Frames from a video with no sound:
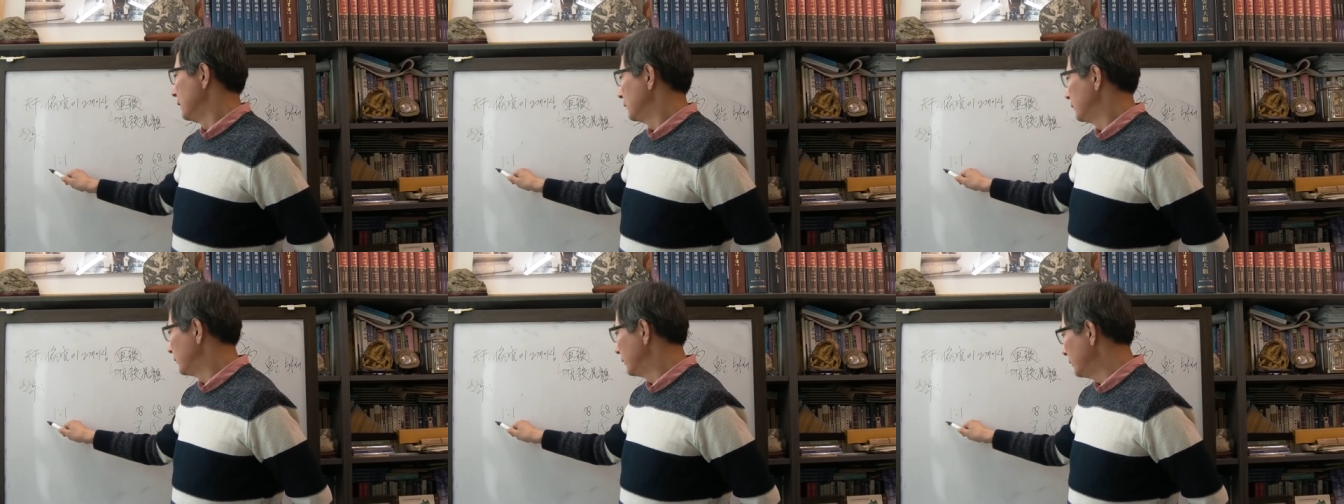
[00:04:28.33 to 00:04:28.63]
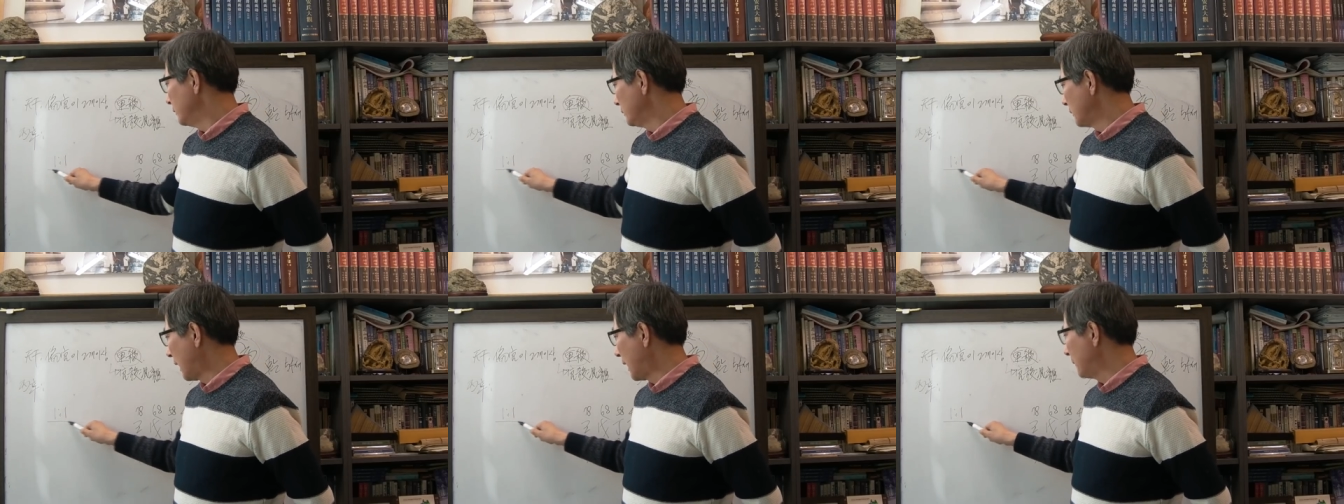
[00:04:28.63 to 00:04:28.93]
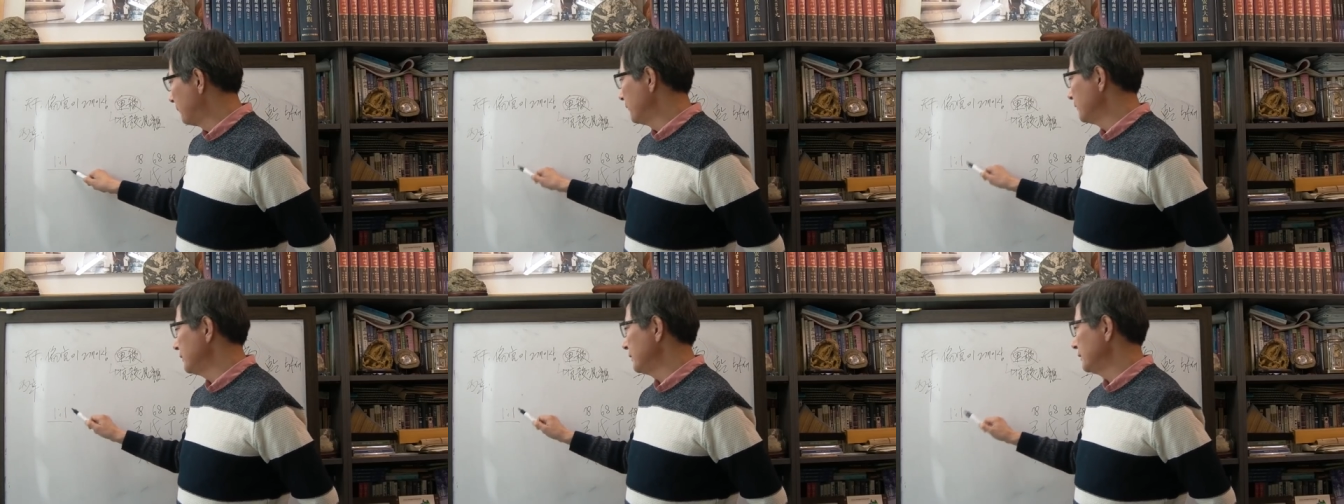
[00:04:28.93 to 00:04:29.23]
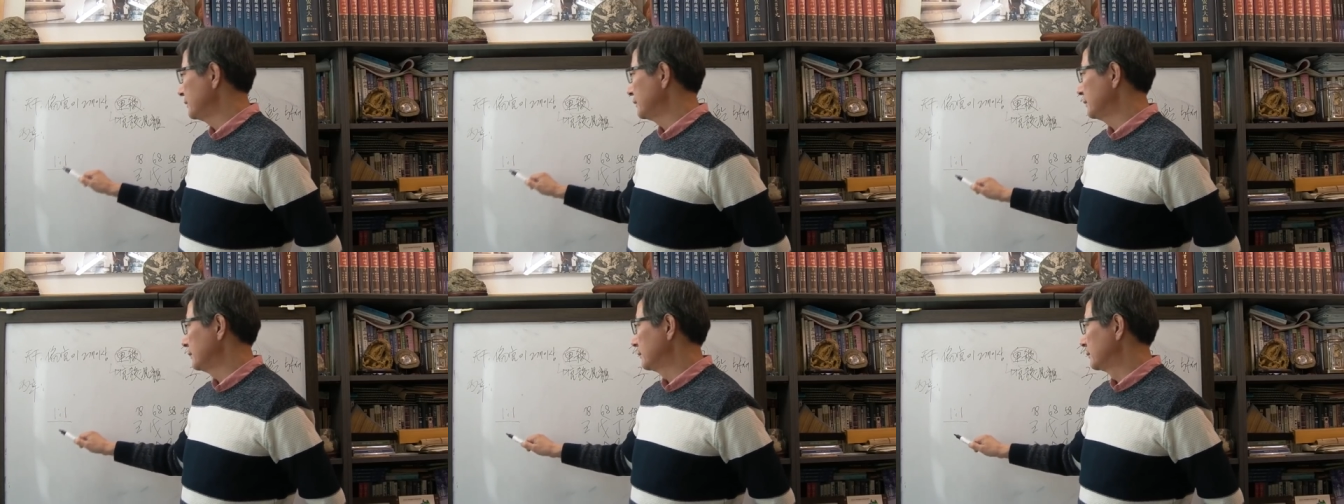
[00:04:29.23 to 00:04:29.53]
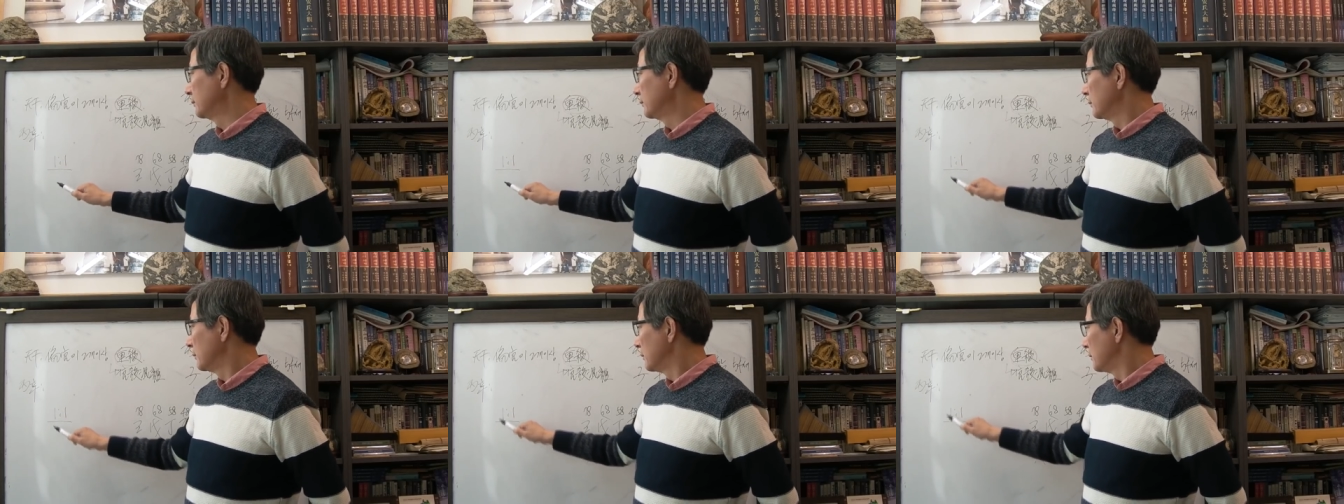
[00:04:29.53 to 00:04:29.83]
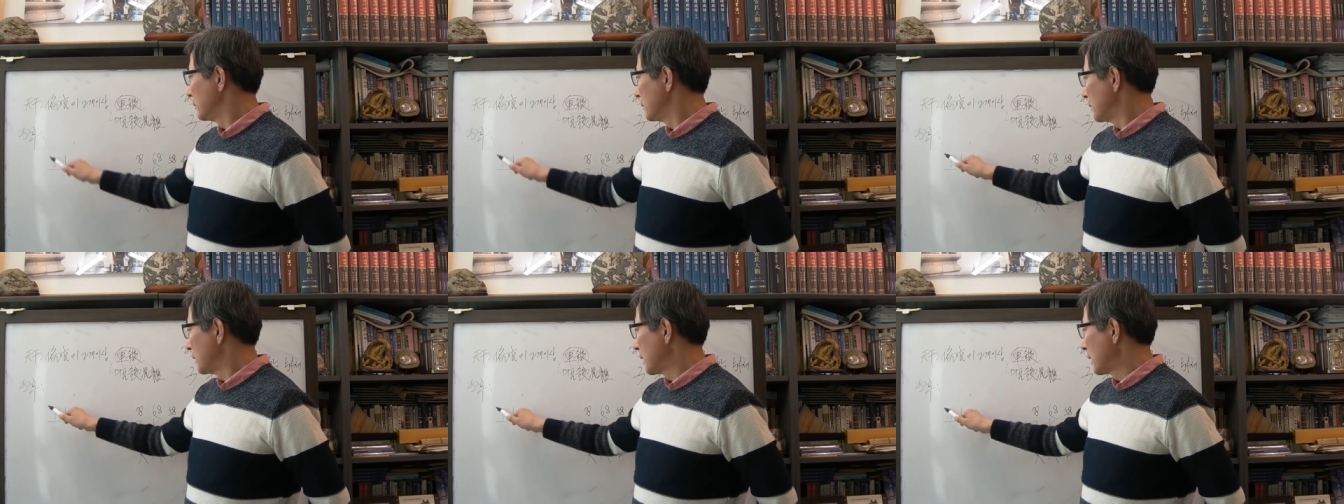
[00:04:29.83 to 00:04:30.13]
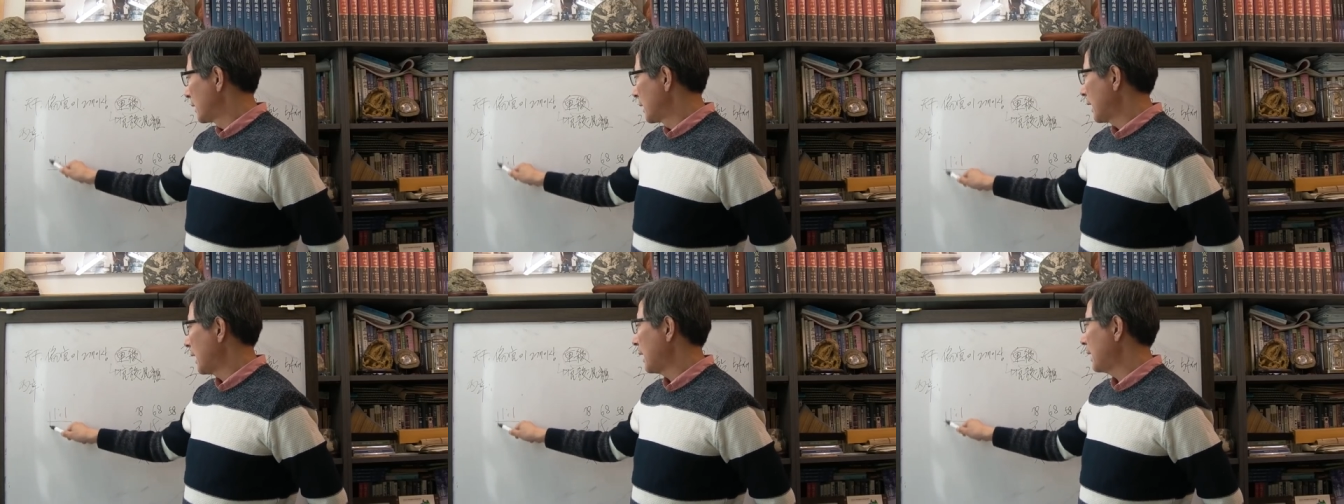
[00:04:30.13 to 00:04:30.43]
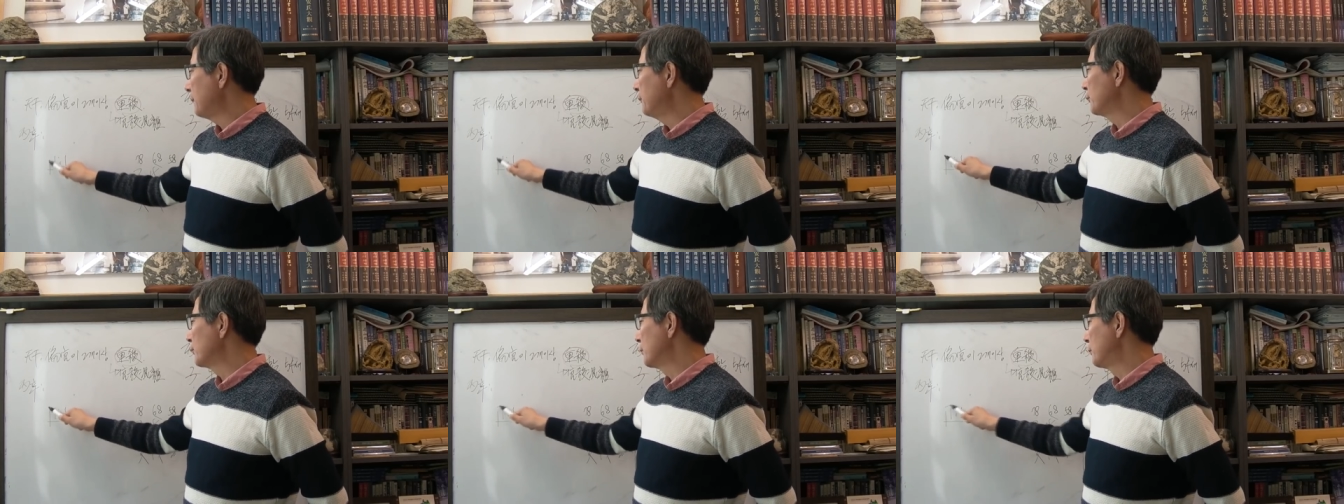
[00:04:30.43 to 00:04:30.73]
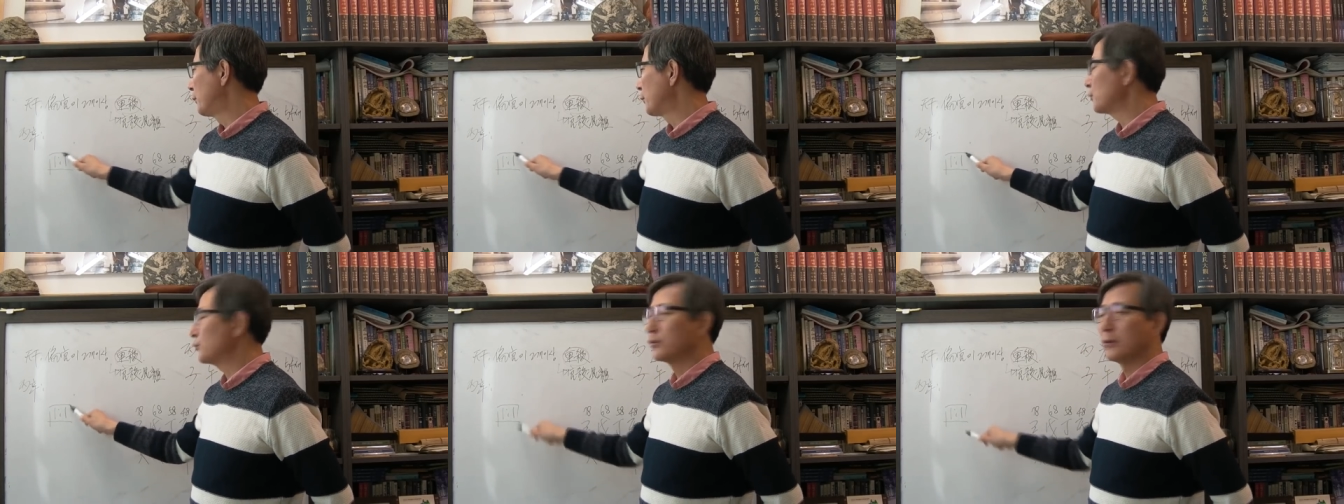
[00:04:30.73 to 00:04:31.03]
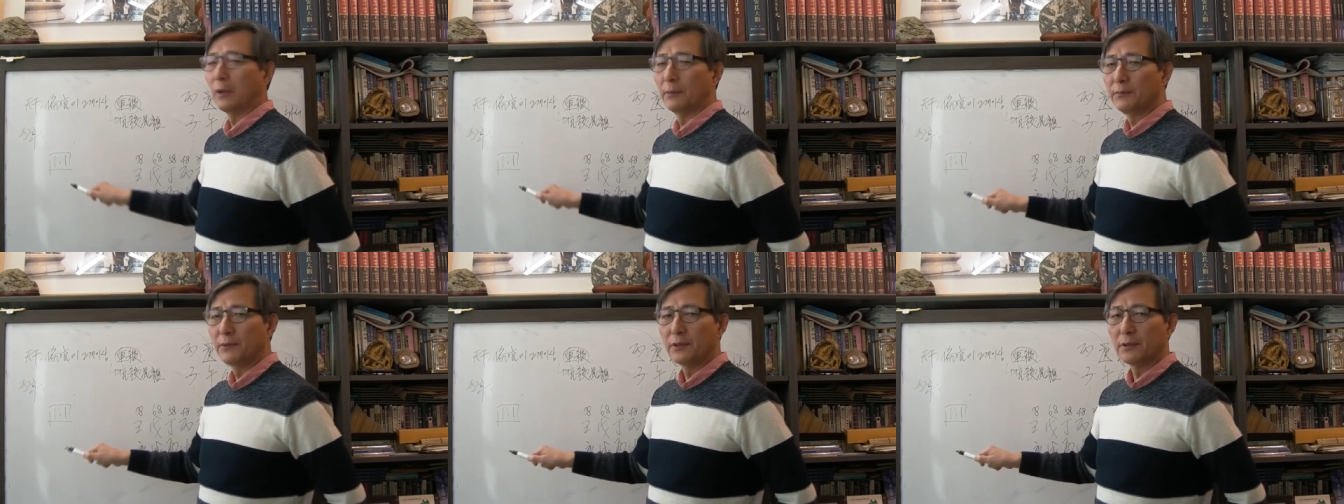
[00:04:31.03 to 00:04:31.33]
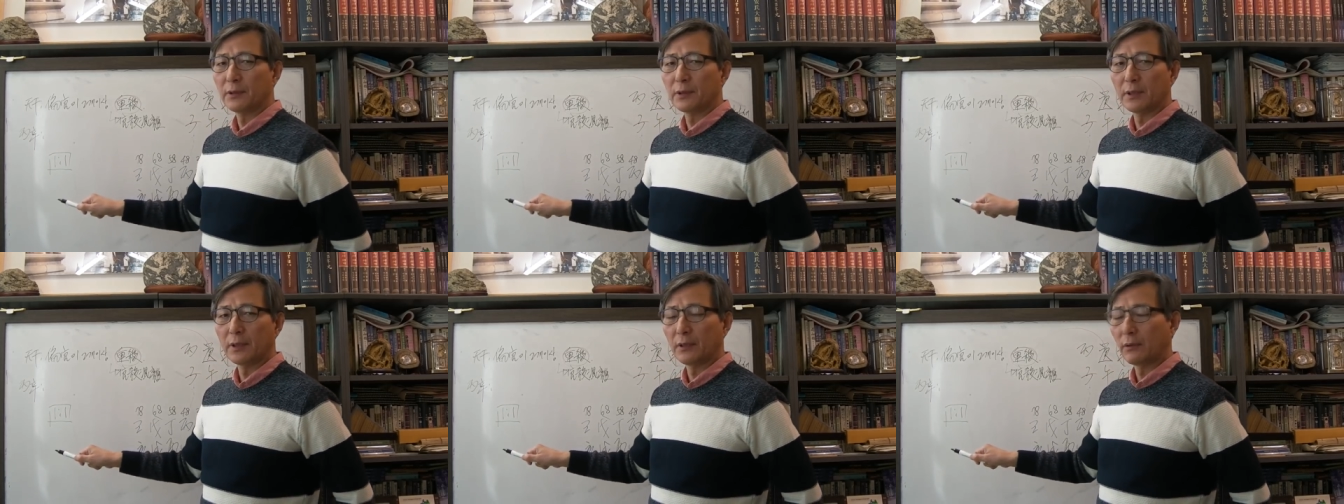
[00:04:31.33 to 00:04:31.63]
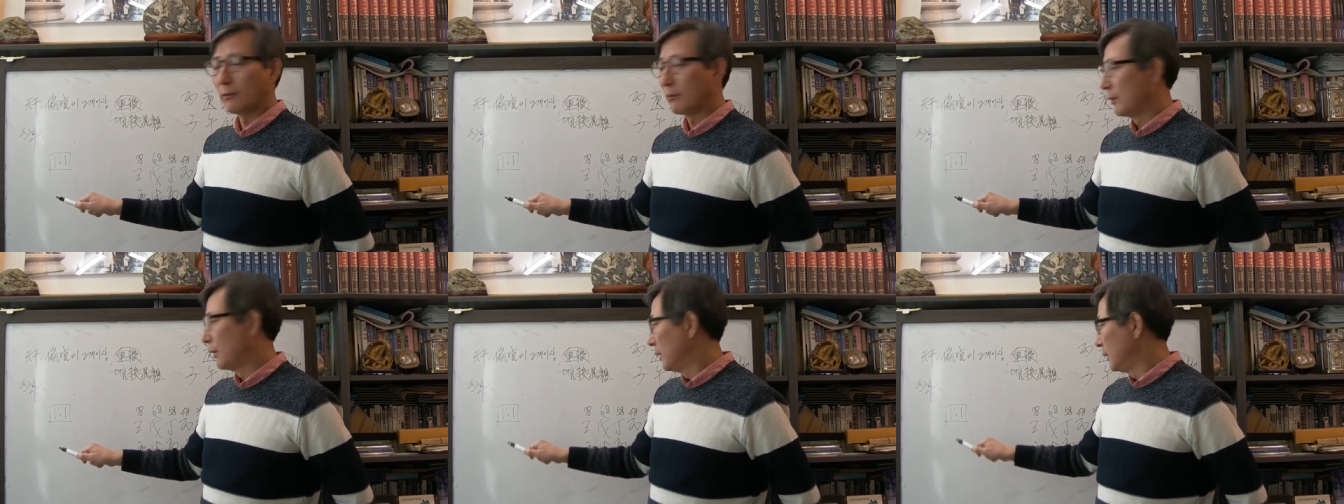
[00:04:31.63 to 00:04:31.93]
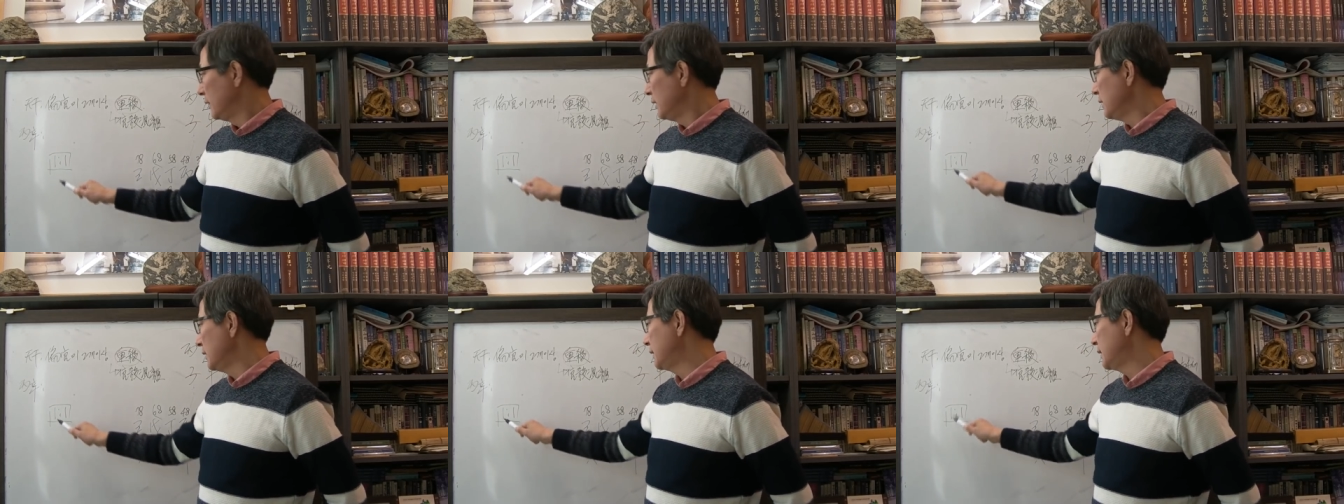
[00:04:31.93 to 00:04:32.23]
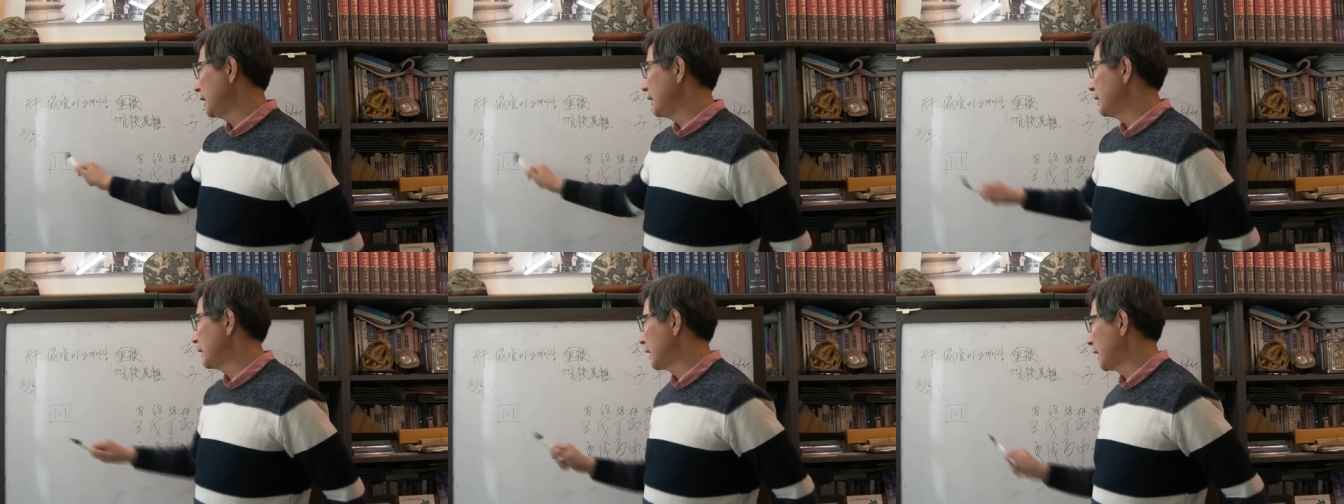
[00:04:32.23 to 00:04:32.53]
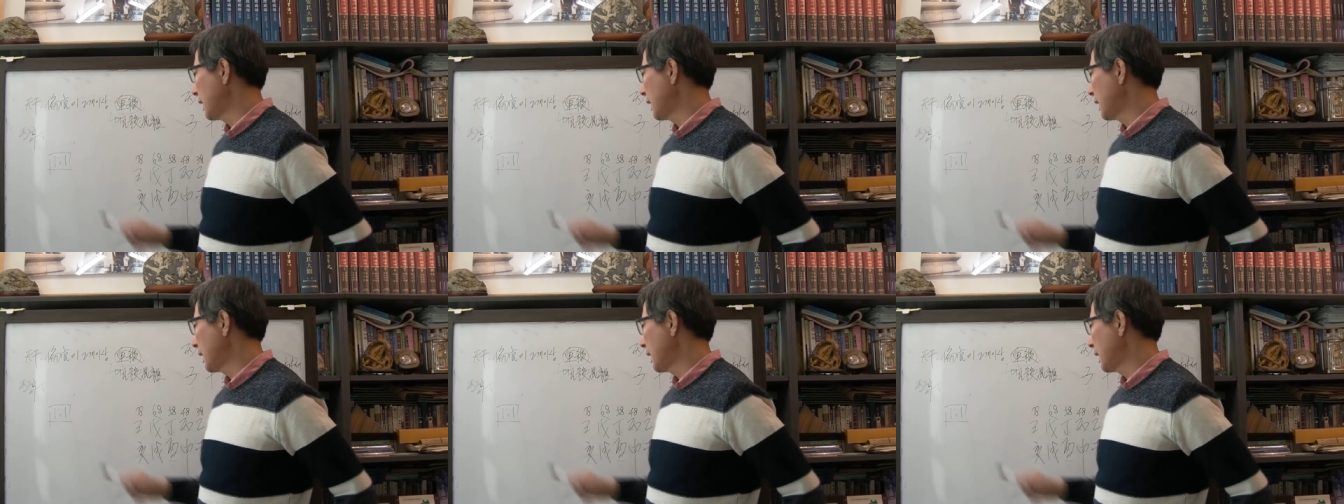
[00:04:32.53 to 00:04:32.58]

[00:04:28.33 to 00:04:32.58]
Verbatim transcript: 그 나머지는 합으로 볼 수가 없는 거예요. 1대2가